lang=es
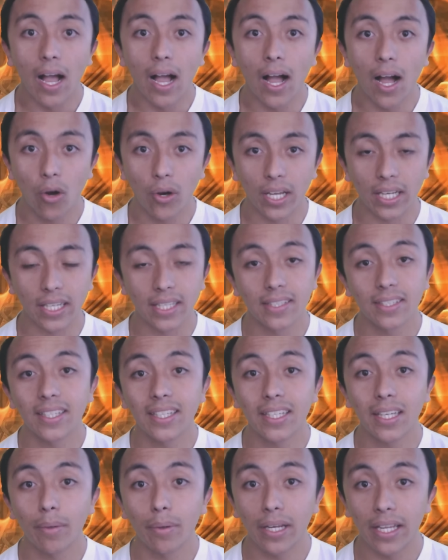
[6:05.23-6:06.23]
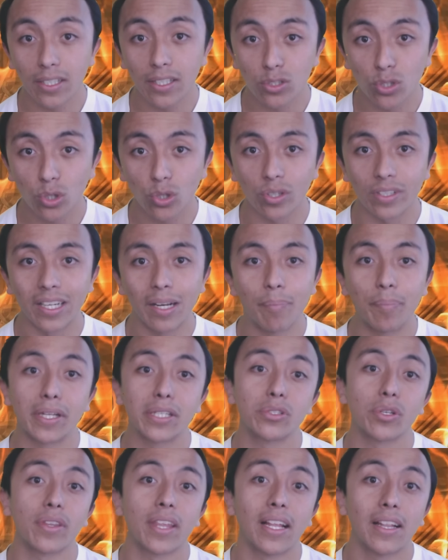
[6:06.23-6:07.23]
Ahora, ¿qué tiene que ver eso con el
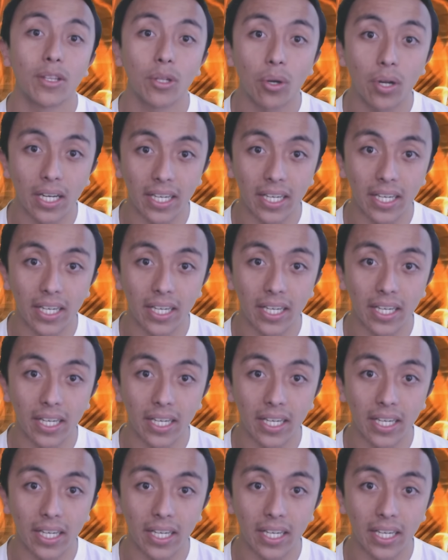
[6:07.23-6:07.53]
precio del